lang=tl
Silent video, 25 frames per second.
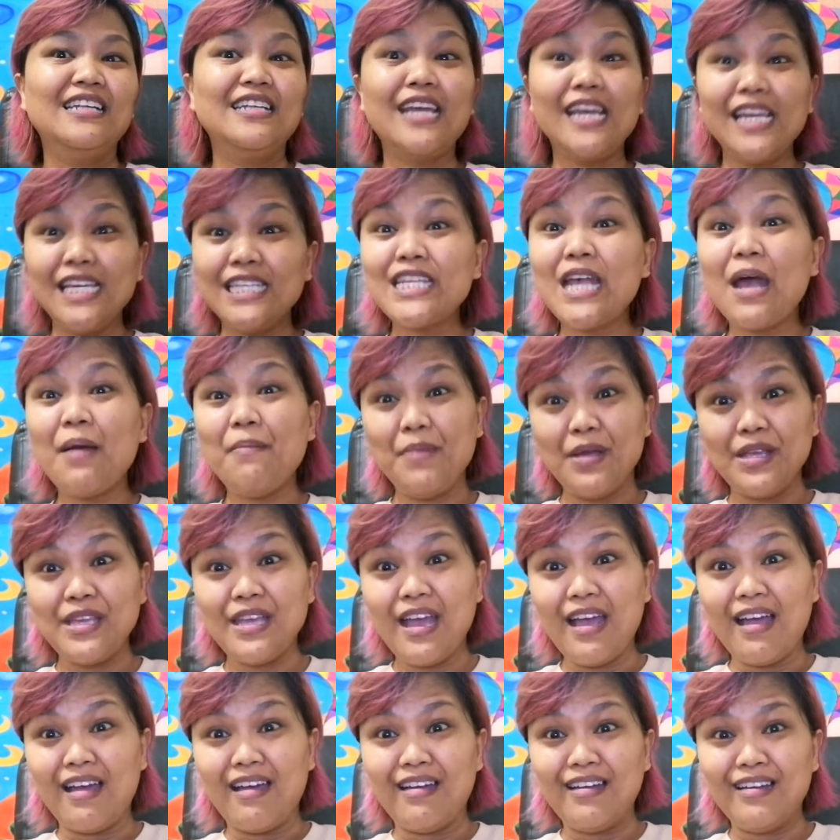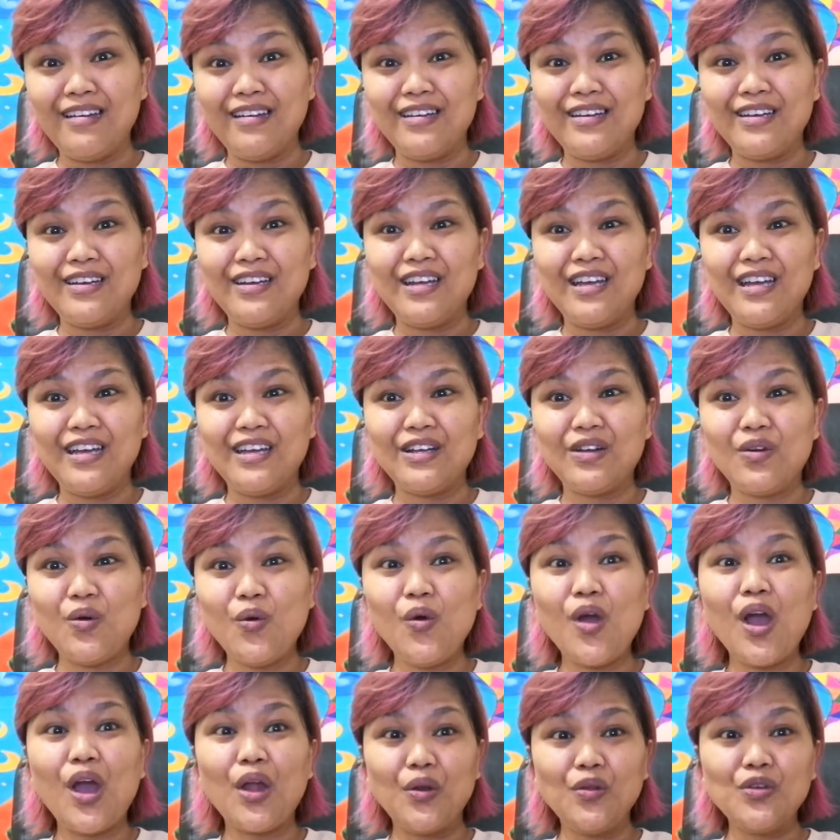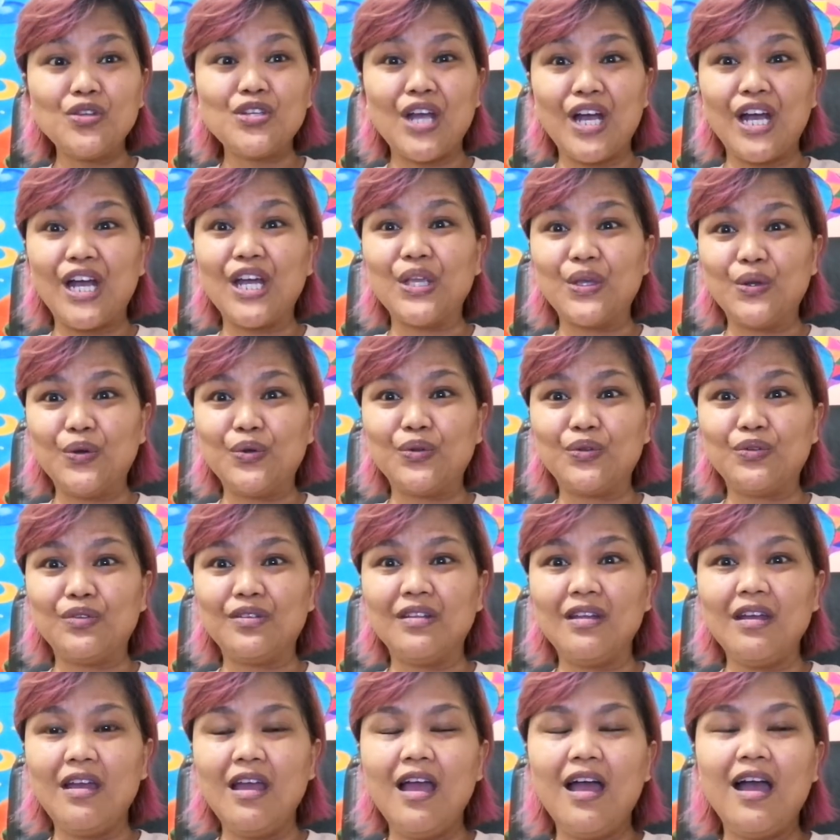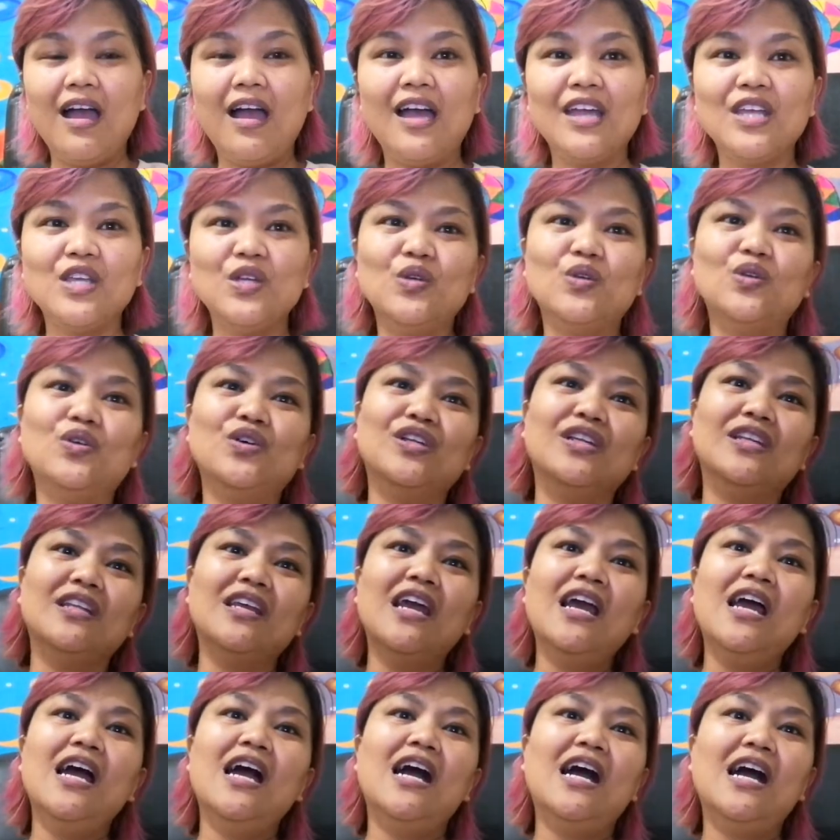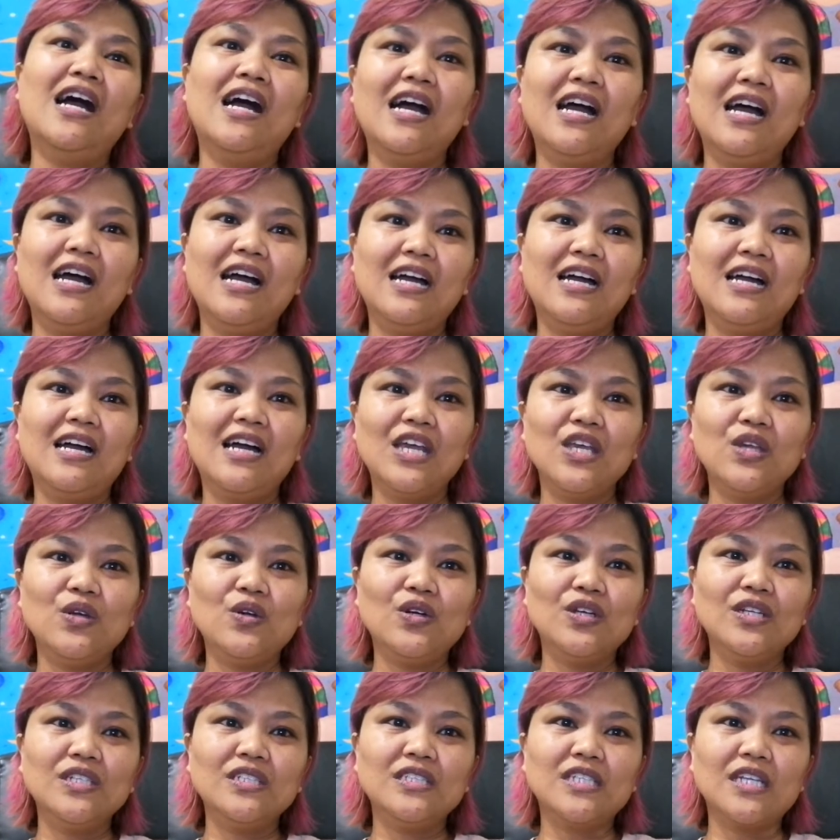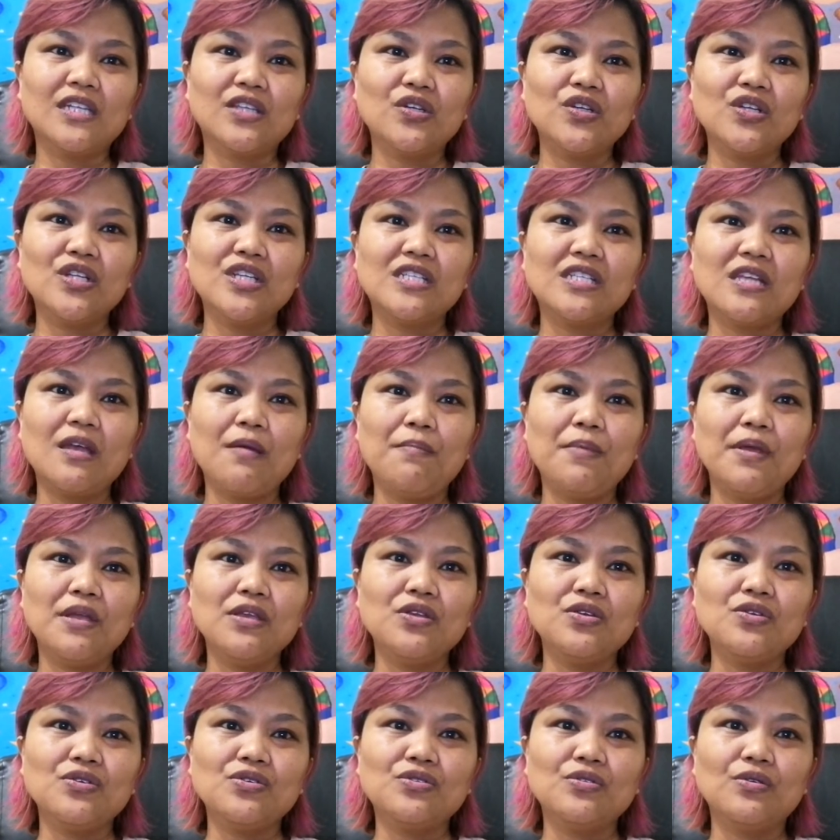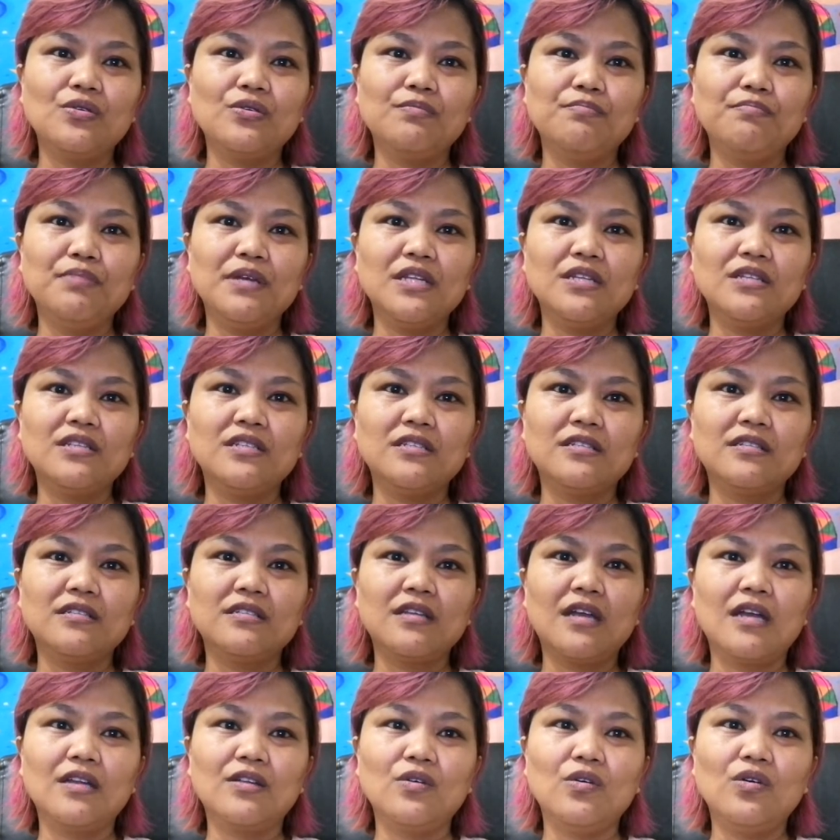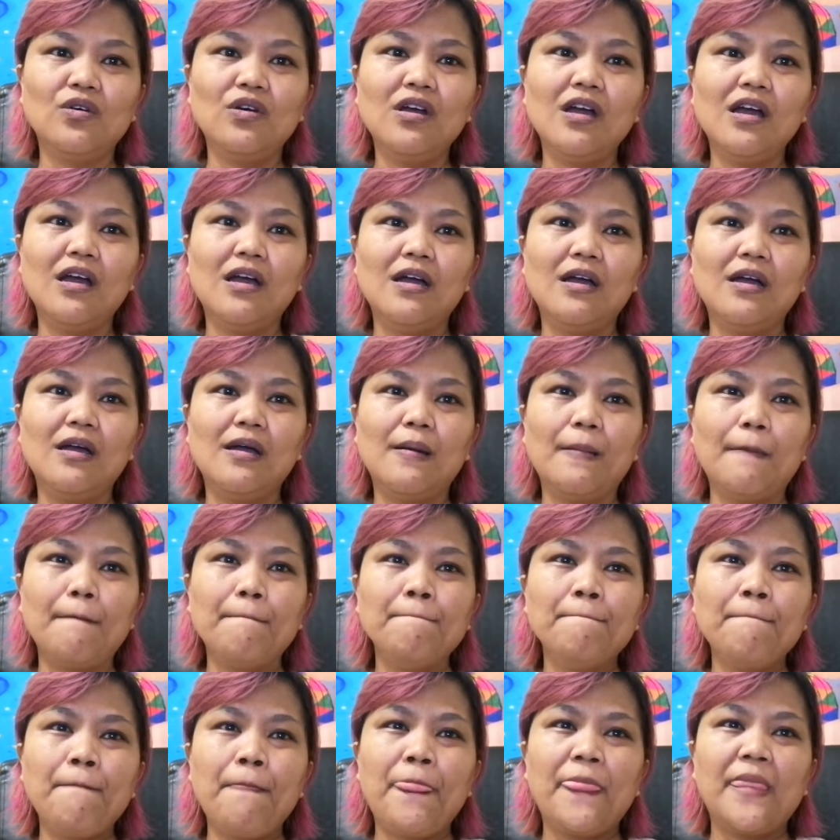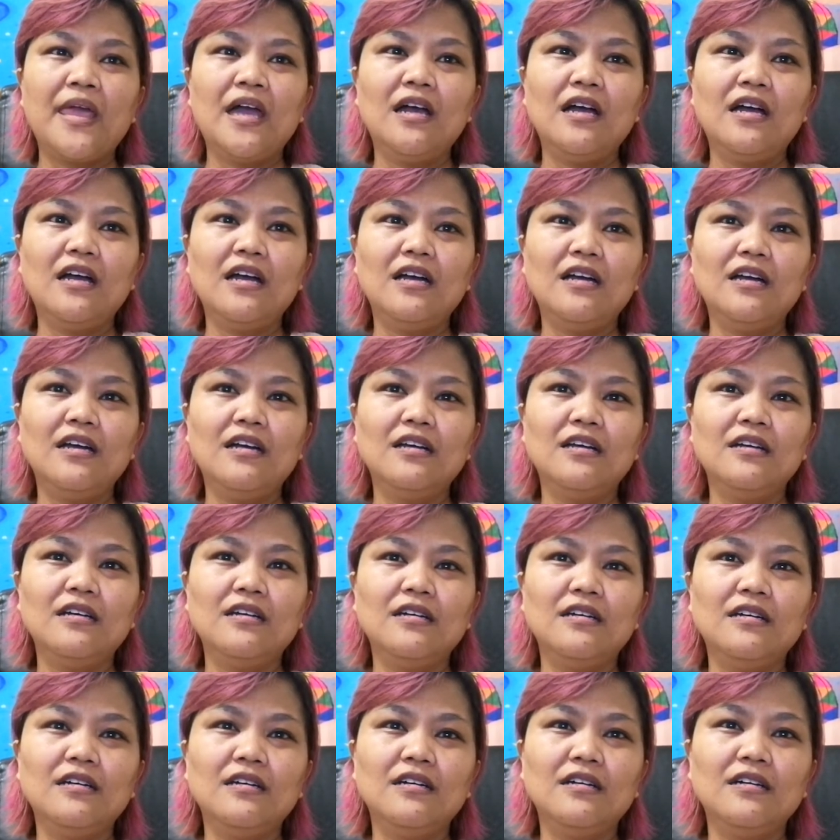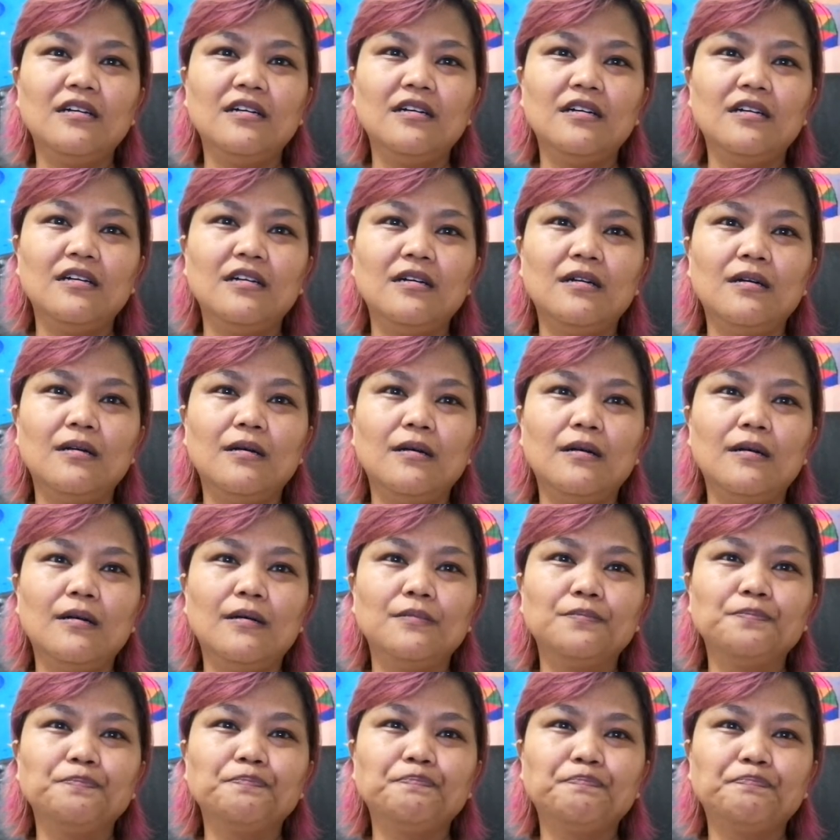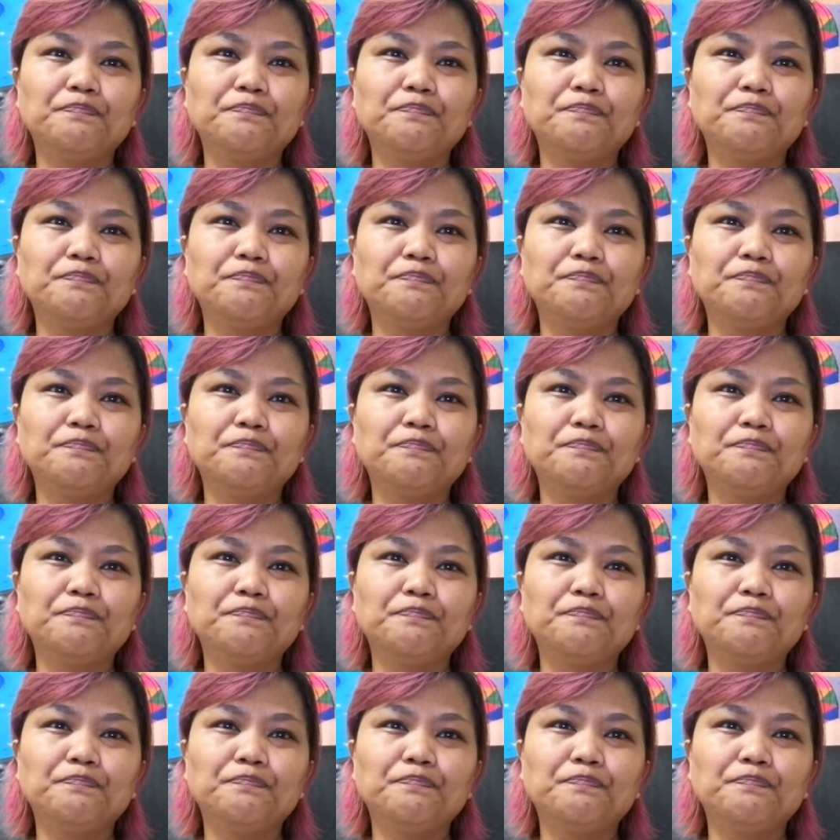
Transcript: na isama niya kung ano siya ngayon. Ayun. Uh, ngayon, sa 37 years old, been, ano, uh, uh,